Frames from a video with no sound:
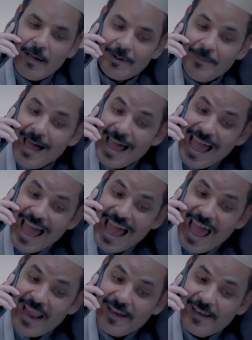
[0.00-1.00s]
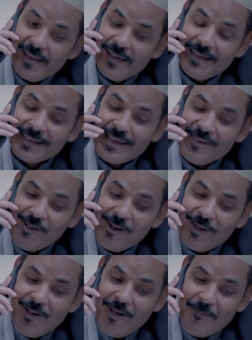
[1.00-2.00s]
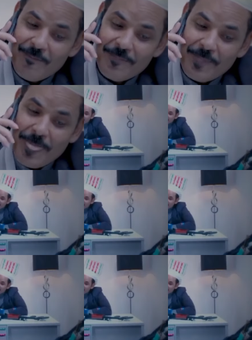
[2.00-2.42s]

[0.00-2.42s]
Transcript: عبد الرحمن كيف حالكم؟